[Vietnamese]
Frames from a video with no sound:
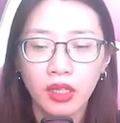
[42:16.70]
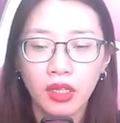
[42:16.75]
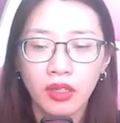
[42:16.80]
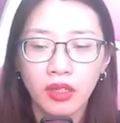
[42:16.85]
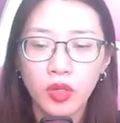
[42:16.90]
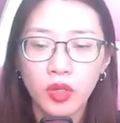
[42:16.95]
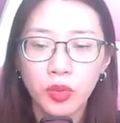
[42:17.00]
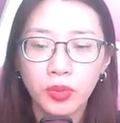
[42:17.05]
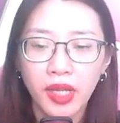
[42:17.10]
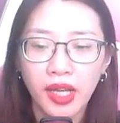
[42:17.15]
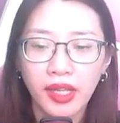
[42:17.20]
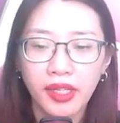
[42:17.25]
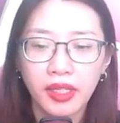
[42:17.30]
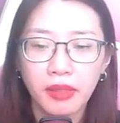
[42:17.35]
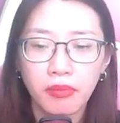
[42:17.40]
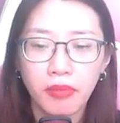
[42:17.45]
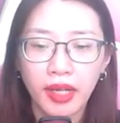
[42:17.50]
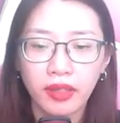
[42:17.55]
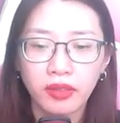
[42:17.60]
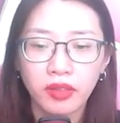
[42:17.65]
Lúc này
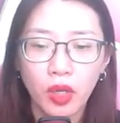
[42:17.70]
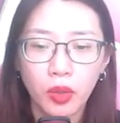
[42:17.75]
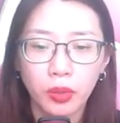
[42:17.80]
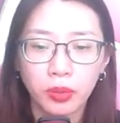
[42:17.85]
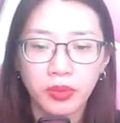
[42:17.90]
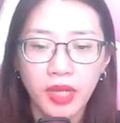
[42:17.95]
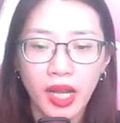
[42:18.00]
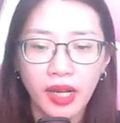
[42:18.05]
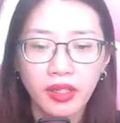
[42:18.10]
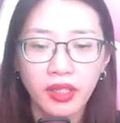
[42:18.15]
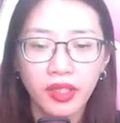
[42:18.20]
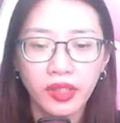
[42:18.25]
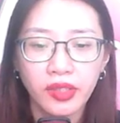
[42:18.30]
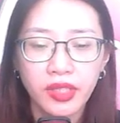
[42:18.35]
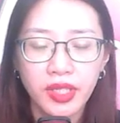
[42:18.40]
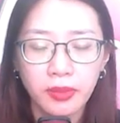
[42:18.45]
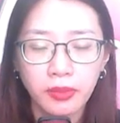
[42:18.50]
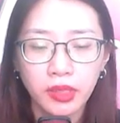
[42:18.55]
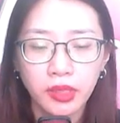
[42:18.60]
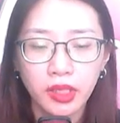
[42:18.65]
Mặc tộc đã hơi
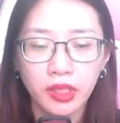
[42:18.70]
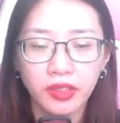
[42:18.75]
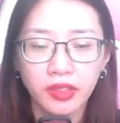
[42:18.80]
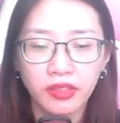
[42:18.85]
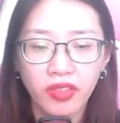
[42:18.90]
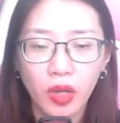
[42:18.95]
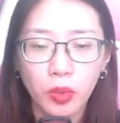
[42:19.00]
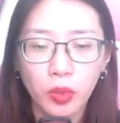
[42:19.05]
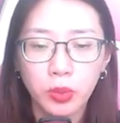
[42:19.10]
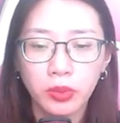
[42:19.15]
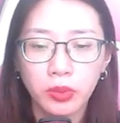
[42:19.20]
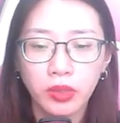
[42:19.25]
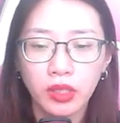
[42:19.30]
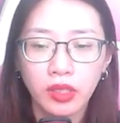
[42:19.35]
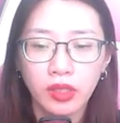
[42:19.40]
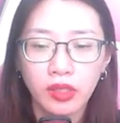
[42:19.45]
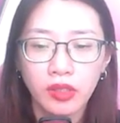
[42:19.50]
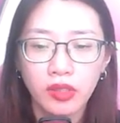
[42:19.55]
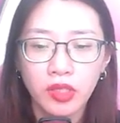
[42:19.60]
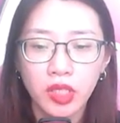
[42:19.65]
chiếm thượng phong,
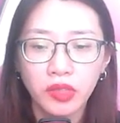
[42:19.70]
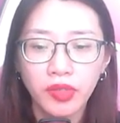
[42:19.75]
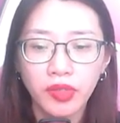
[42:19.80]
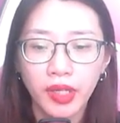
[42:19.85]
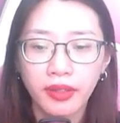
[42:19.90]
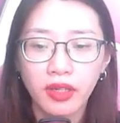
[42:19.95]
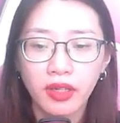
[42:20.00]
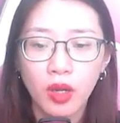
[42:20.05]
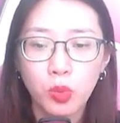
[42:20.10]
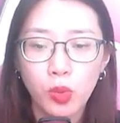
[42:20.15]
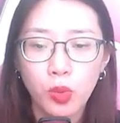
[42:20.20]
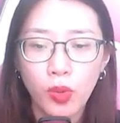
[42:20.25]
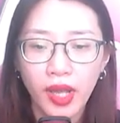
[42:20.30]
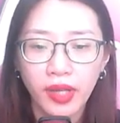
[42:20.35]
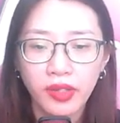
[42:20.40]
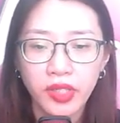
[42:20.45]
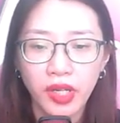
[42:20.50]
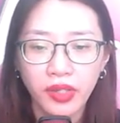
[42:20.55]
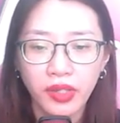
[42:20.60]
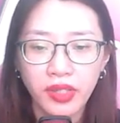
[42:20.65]
cứ việc không
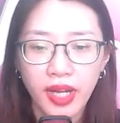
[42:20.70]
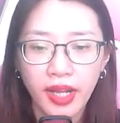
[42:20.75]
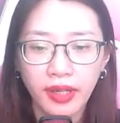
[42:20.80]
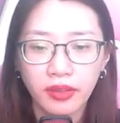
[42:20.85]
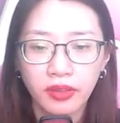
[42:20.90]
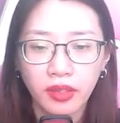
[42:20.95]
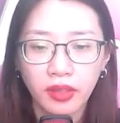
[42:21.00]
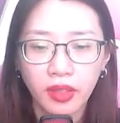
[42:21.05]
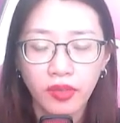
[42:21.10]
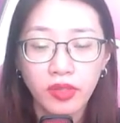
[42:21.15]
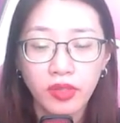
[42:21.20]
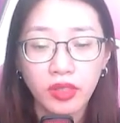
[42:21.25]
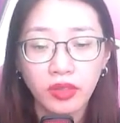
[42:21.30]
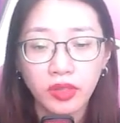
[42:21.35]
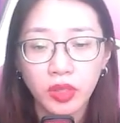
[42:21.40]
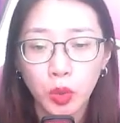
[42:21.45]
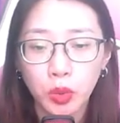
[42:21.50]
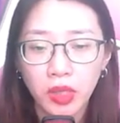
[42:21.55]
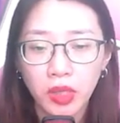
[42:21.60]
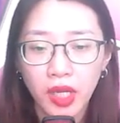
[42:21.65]
quá rõ ràng, nhưng
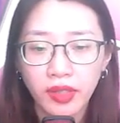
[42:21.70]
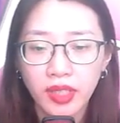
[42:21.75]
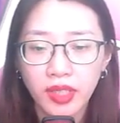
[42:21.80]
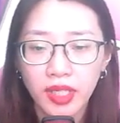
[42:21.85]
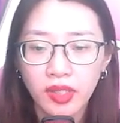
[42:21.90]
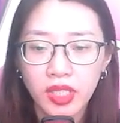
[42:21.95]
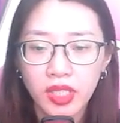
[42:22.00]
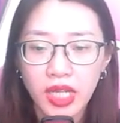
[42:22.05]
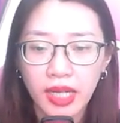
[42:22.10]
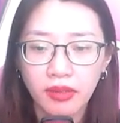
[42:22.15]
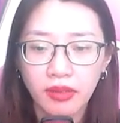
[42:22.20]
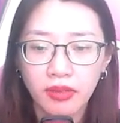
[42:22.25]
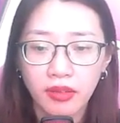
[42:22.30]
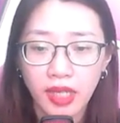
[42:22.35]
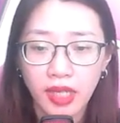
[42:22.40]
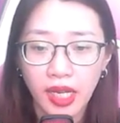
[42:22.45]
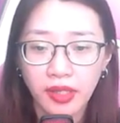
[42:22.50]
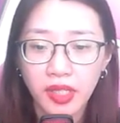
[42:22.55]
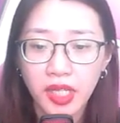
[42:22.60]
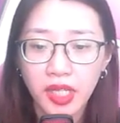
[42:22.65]
xu thế chiến tranh
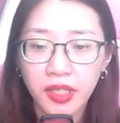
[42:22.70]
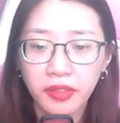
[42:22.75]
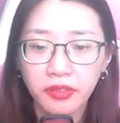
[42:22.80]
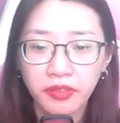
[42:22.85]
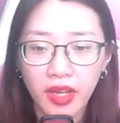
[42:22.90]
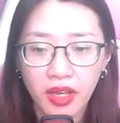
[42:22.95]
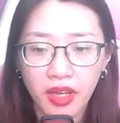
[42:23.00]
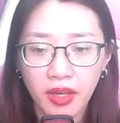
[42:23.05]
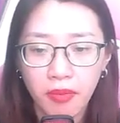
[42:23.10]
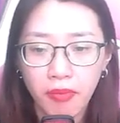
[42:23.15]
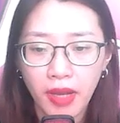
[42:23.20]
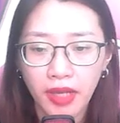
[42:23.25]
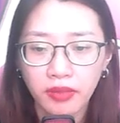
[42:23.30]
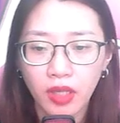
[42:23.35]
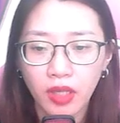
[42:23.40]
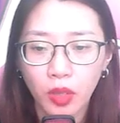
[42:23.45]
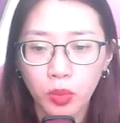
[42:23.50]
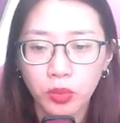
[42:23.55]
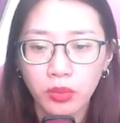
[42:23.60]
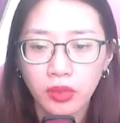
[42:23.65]
lại nghiêng về Mặc
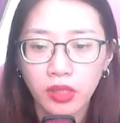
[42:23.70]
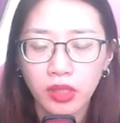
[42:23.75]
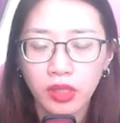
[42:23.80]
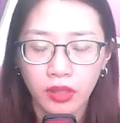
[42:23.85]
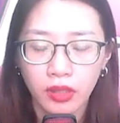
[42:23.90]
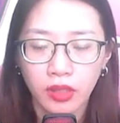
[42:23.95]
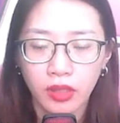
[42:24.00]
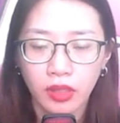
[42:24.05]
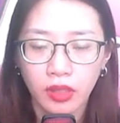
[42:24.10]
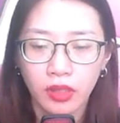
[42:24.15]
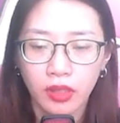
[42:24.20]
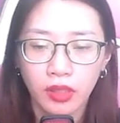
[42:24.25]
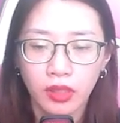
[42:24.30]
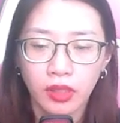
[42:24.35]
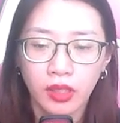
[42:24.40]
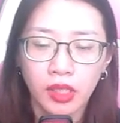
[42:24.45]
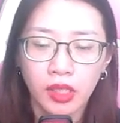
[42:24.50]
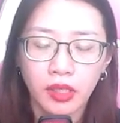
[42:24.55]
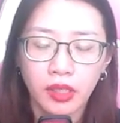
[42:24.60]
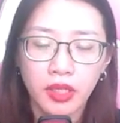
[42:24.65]
tộc.
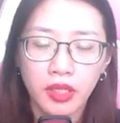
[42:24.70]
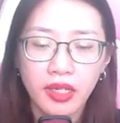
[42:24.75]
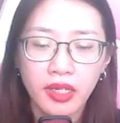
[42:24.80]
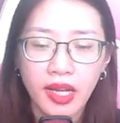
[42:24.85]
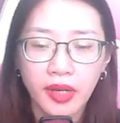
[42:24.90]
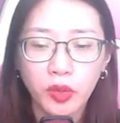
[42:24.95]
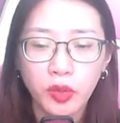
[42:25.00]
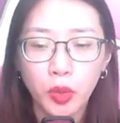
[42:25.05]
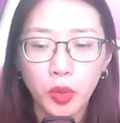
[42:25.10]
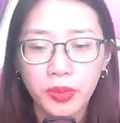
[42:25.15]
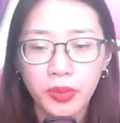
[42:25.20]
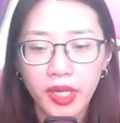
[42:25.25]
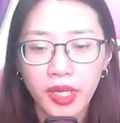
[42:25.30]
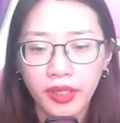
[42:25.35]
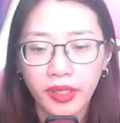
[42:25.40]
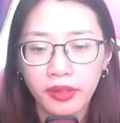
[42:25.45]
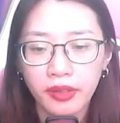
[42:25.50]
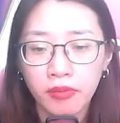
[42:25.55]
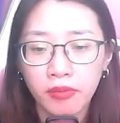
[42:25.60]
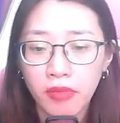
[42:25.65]
Đây là cục
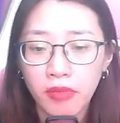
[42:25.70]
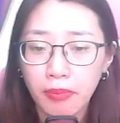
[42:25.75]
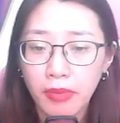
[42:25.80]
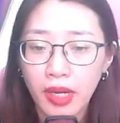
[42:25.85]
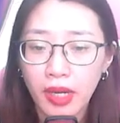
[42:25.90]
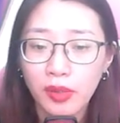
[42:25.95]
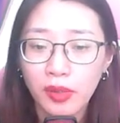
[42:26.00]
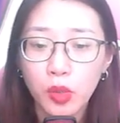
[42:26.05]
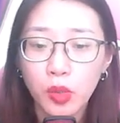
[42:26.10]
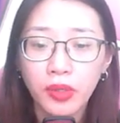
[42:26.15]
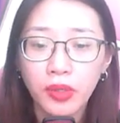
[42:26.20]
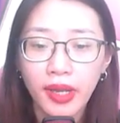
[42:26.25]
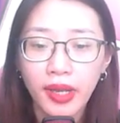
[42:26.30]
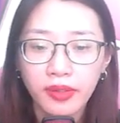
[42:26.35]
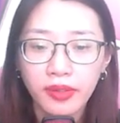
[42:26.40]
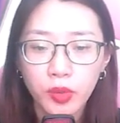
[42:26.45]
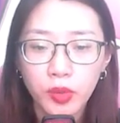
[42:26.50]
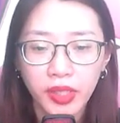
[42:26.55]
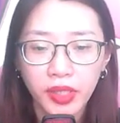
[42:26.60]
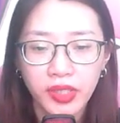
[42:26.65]
diện mà Mặc cố
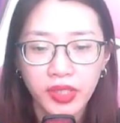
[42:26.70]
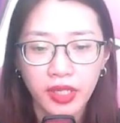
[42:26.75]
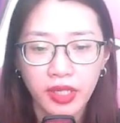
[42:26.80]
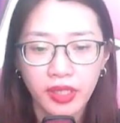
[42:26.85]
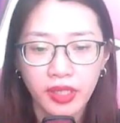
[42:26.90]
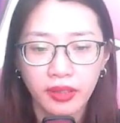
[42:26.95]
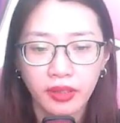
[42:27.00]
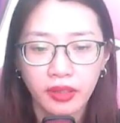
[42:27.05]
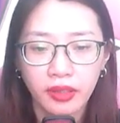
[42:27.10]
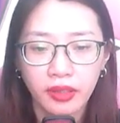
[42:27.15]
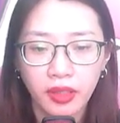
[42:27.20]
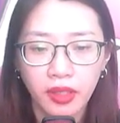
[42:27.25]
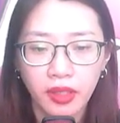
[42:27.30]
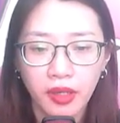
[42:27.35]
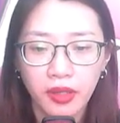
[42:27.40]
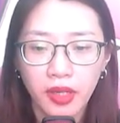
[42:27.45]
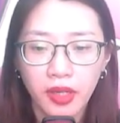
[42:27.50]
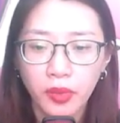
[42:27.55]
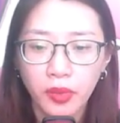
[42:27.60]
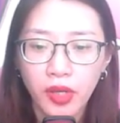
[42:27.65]
gắng duy trì.
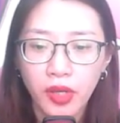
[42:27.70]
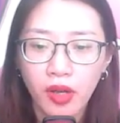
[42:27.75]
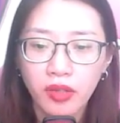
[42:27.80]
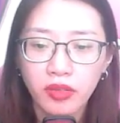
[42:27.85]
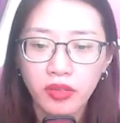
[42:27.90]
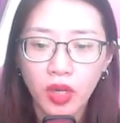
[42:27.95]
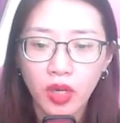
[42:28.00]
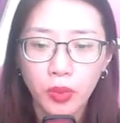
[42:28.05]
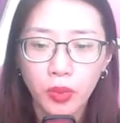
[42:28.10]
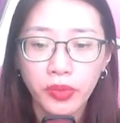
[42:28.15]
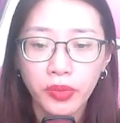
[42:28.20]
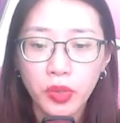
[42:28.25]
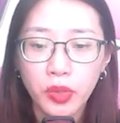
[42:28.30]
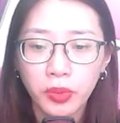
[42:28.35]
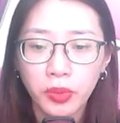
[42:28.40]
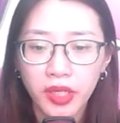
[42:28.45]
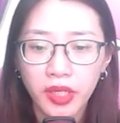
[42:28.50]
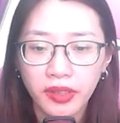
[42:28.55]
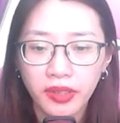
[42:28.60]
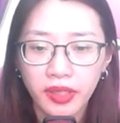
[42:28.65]
Nếu nó không
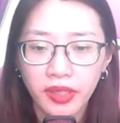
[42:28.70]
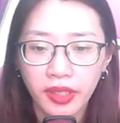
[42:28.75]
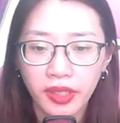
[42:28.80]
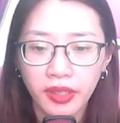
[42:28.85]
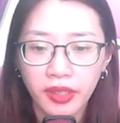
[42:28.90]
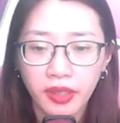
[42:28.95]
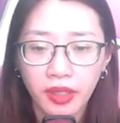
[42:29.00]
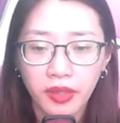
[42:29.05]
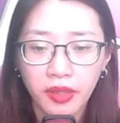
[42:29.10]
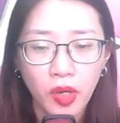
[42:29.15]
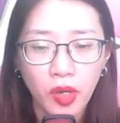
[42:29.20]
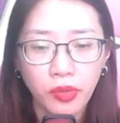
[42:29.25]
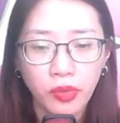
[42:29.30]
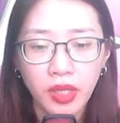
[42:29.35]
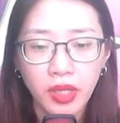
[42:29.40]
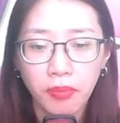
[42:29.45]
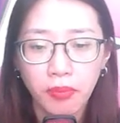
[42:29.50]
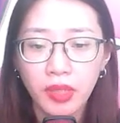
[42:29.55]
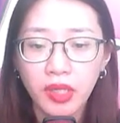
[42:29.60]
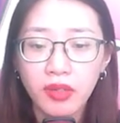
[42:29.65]
chút kiêng kỵ đầu
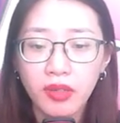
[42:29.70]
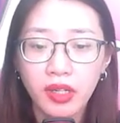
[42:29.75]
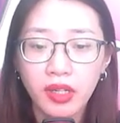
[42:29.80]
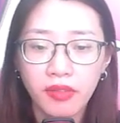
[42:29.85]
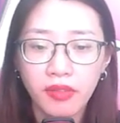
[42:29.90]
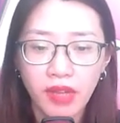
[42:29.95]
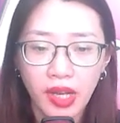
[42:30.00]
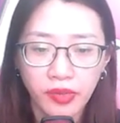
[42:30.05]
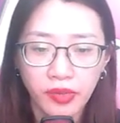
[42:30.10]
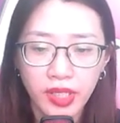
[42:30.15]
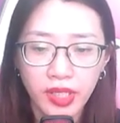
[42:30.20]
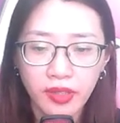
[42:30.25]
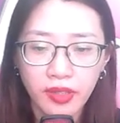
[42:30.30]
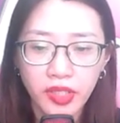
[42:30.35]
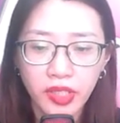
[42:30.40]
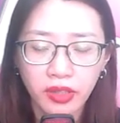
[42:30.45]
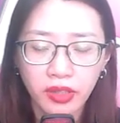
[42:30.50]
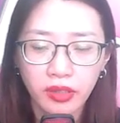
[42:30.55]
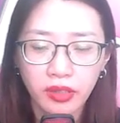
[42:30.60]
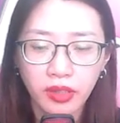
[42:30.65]
nhập binh lực vào chiến
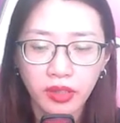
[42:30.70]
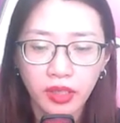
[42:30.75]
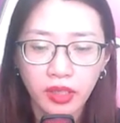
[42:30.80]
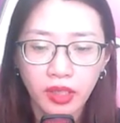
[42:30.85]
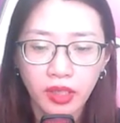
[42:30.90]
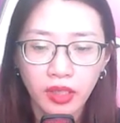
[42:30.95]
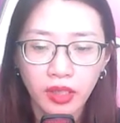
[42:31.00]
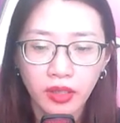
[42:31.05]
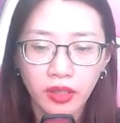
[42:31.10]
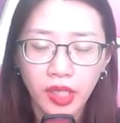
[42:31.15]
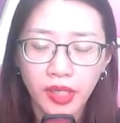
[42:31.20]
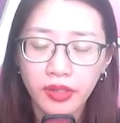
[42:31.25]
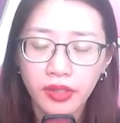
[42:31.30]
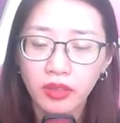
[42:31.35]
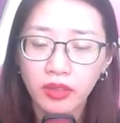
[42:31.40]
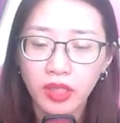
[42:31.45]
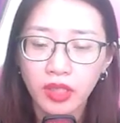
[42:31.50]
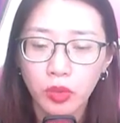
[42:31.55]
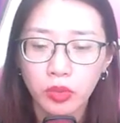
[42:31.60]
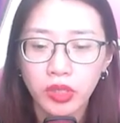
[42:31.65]
trường, thì
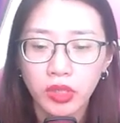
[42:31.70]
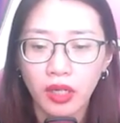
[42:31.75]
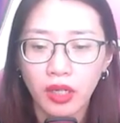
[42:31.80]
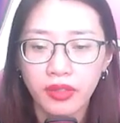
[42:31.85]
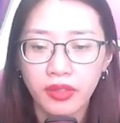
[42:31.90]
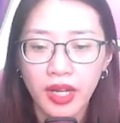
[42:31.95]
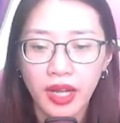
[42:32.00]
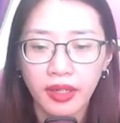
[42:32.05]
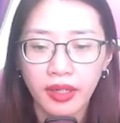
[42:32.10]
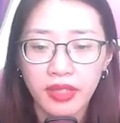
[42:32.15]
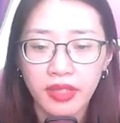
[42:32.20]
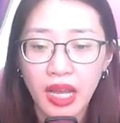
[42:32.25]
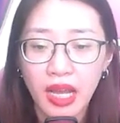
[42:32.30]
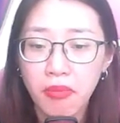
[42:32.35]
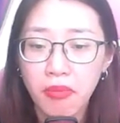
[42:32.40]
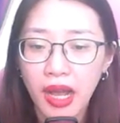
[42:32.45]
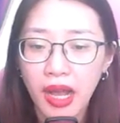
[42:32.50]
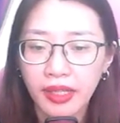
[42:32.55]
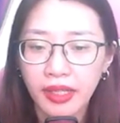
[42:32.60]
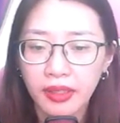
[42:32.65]
nhân tộc sợ rằng đã
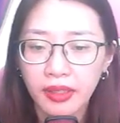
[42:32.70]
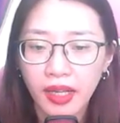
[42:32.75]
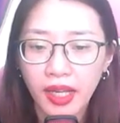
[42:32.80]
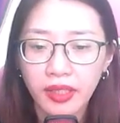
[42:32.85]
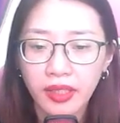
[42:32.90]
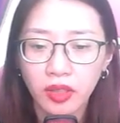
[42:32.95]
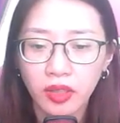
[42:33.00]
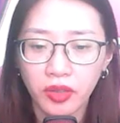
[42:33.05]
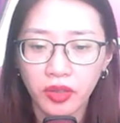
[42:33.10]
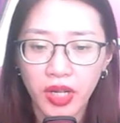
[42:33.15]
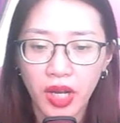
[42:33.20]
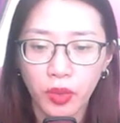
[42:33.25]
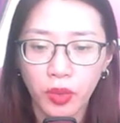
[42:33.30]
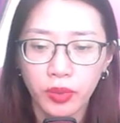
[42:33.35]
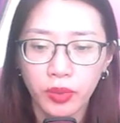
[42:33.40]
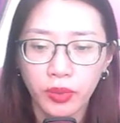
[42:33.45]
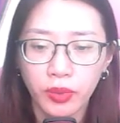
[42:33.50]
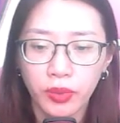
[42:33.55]
bại ngay từ đầu.